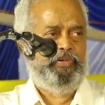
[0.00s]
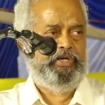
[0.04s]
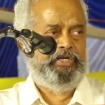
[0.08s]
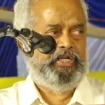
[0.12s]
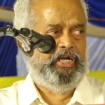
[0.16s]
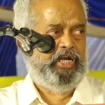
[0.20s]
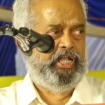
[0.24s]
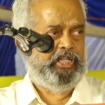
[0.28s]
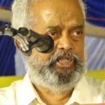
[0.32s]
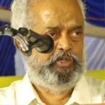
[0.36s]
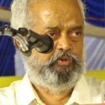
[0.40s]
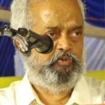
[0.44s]
இறந்து
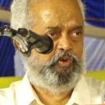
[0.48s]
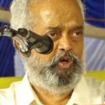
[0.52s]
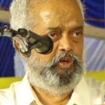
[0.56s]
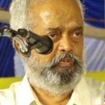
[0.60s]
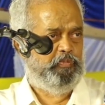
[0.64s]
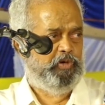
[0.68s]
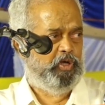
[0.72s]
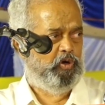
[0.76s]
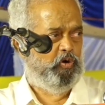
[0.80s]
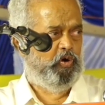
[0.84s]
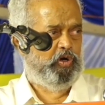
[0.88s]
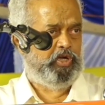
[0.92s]
போயிட்டாலே அந்த
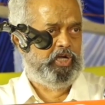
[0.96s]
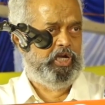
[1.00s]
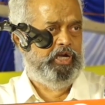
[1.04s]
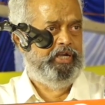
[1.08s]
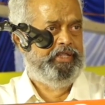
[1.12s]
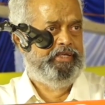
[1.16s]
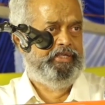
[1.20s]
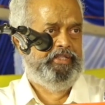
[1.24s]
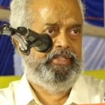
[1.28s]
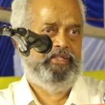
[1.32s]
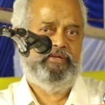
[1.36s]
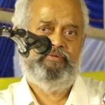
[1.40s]
குடும்பம்
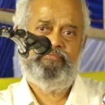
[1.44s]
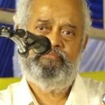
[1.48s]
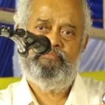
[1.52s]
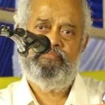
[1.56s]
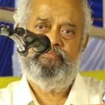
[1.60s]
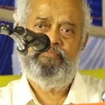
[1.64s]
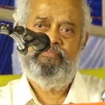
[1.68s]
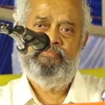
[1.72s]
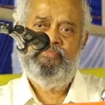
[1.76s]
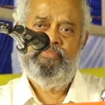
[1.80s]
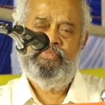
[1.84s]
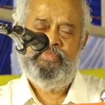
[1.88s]
ரோட்டில் நிற்கிது
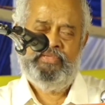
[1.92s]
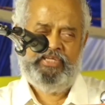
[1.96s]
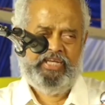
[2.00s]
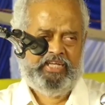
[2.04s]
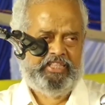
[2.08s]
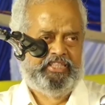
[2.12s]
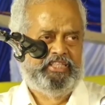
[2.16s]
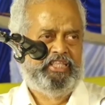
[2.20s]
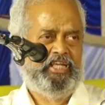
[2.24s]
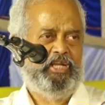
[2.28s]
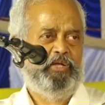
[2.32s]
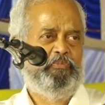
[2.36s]

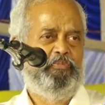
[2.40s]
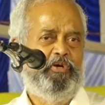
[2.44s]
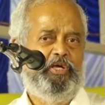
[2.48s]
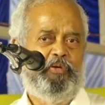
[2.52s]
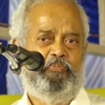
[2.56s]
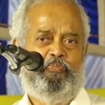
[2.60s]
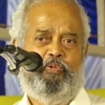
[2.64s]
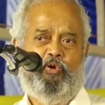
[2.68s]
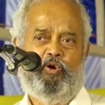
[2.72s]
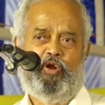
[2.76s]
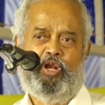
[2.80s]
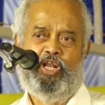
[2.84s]
எத்தனை
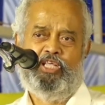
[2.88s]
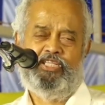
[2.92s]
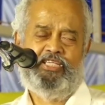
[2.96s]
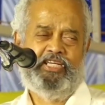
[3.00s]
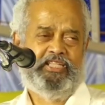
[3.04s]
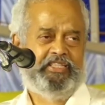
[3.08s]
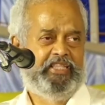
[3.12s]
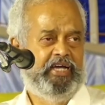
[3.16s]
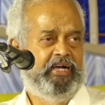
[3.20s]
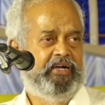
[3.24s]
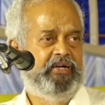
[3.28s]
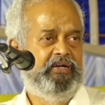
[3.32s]
பேர்
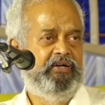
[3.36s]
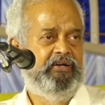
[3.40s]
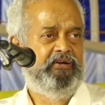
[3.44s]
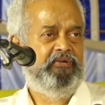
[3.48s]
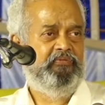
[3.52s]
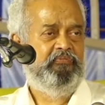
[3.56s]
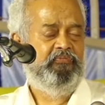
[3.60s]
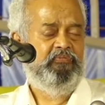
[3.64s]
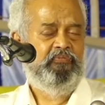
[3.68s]
போரில் செத்தாங்க